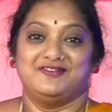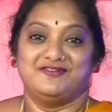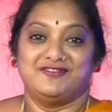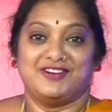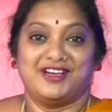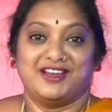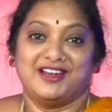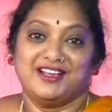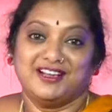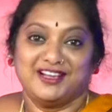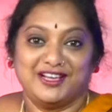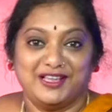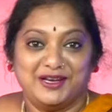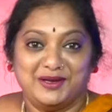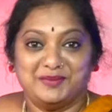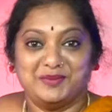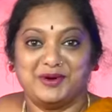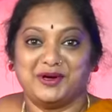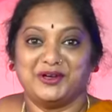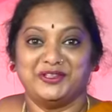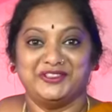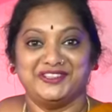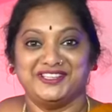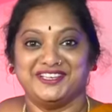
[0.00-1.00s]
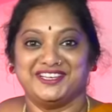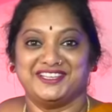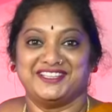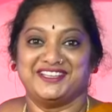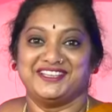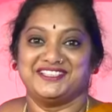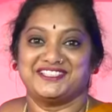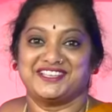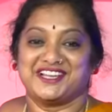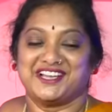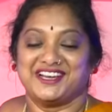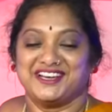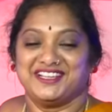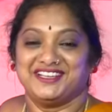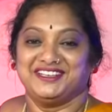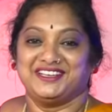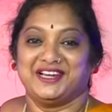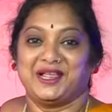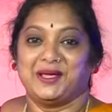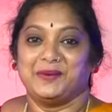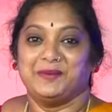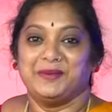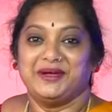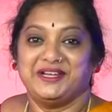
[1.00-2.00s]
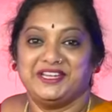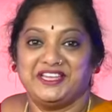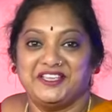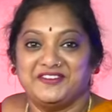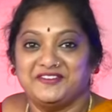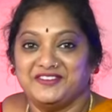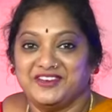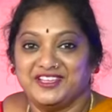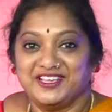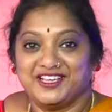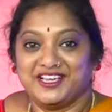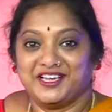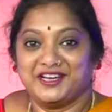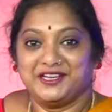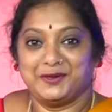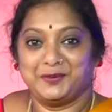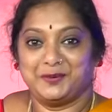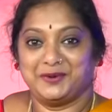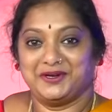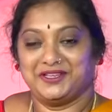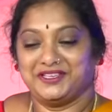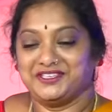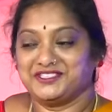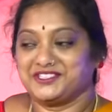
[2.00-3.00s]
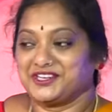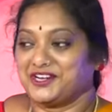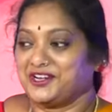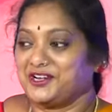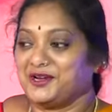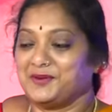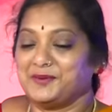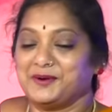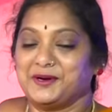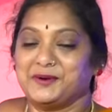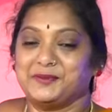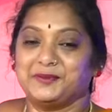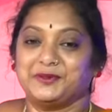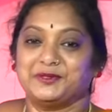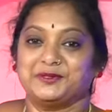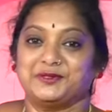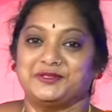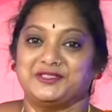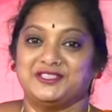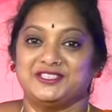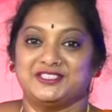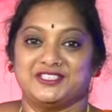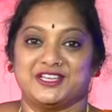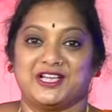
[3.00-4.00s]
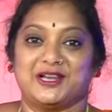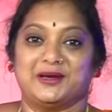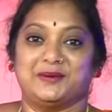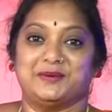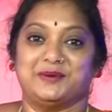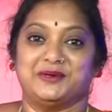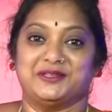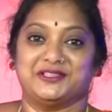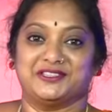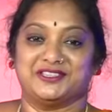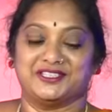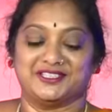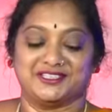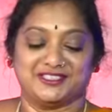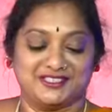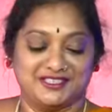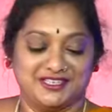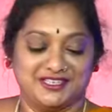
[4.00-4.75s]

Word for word: వానాకాలం బాగుంది కదా చాలా క్లైమేట్ ఈవినింగ్ అయ్యేటప్పటికి చల్లబడిపోతుంది చాలా బాగుంది